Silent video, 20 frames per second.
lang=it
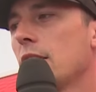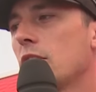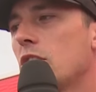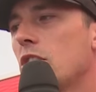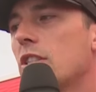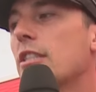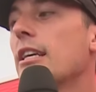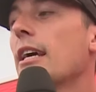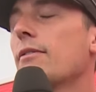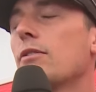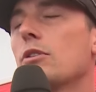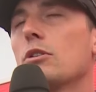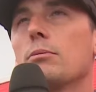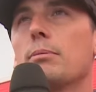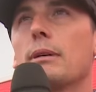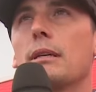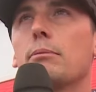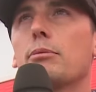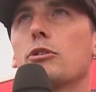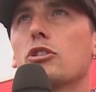ci servono
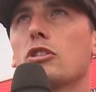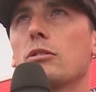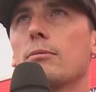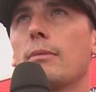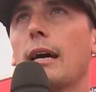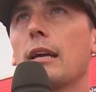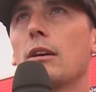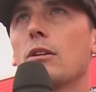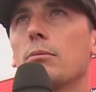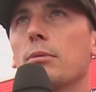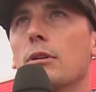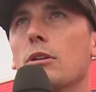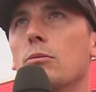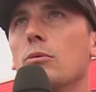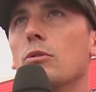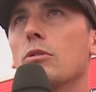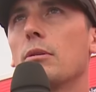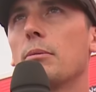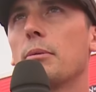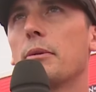per il prossimo anno, per
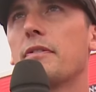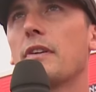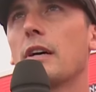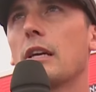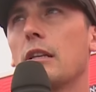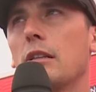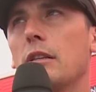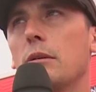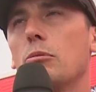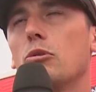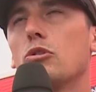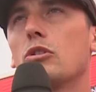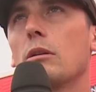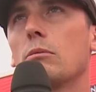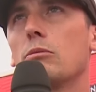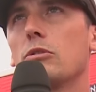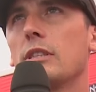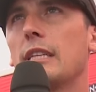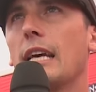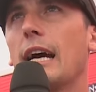comunque per fare il debutto
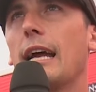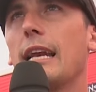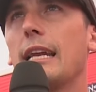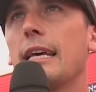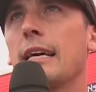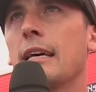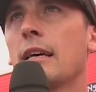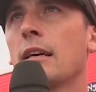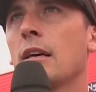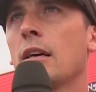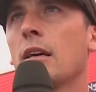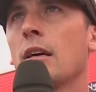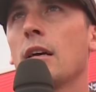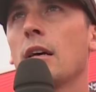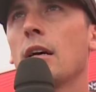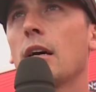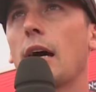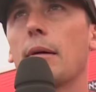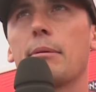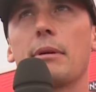al mondiale
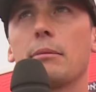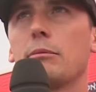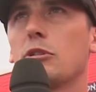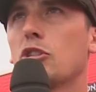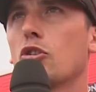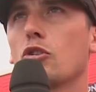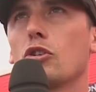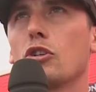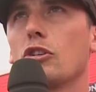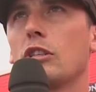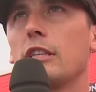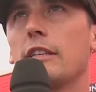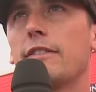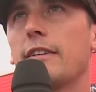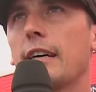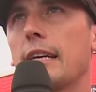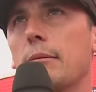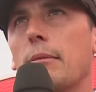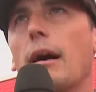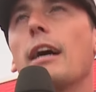abbiamo bisogno di
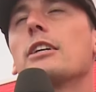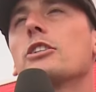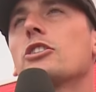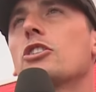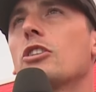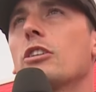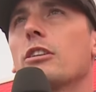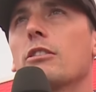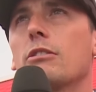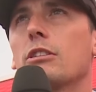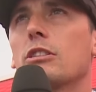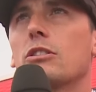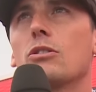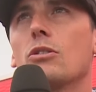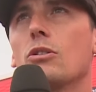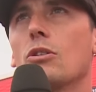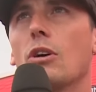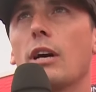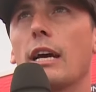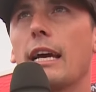fare manche,
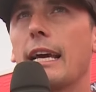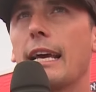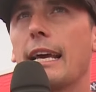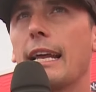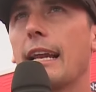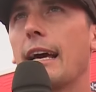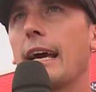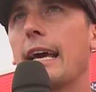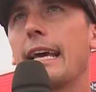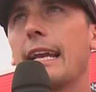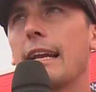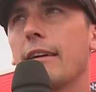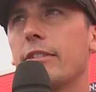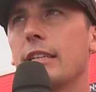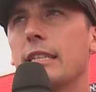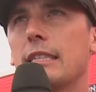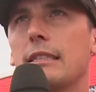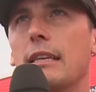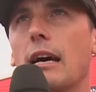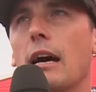questa è, è, è, la,
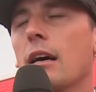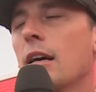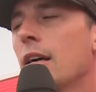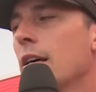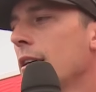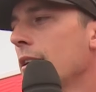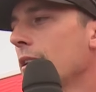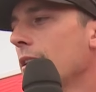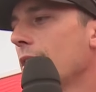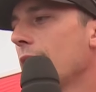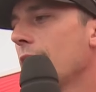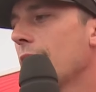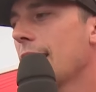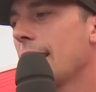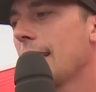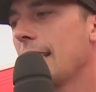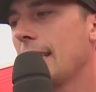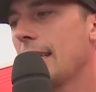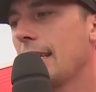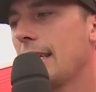verità.
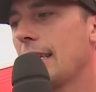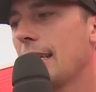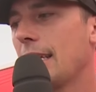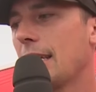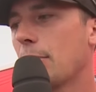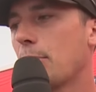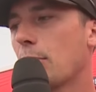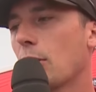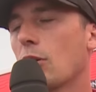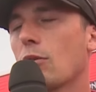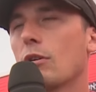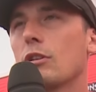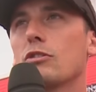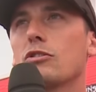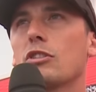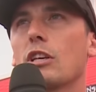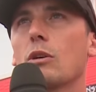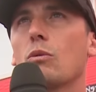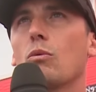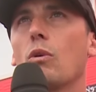E, però
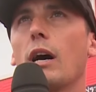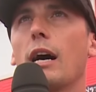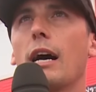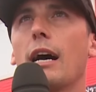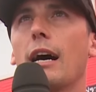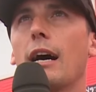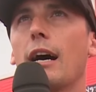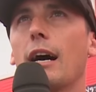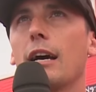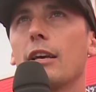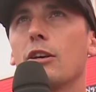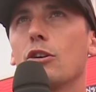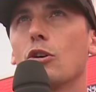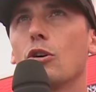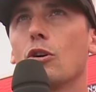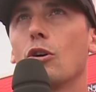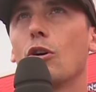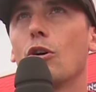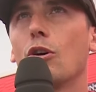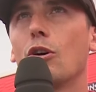quando sei qua
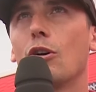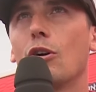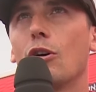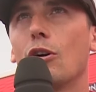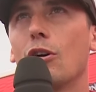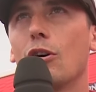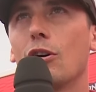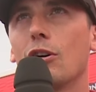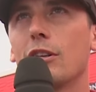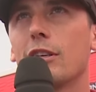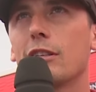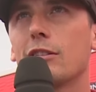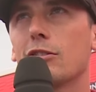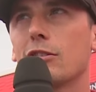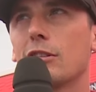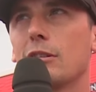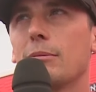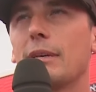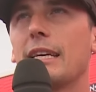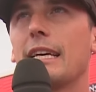io
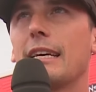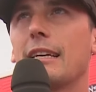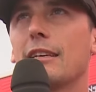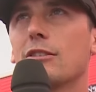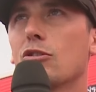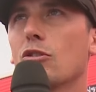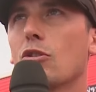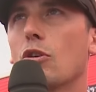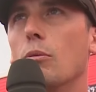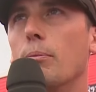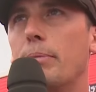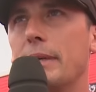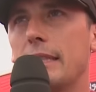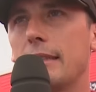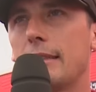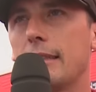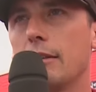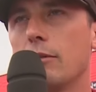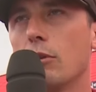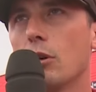dentro di me sono
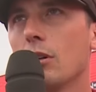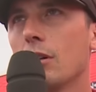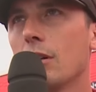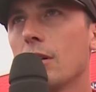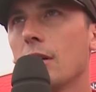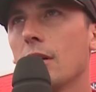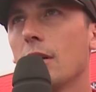competitivo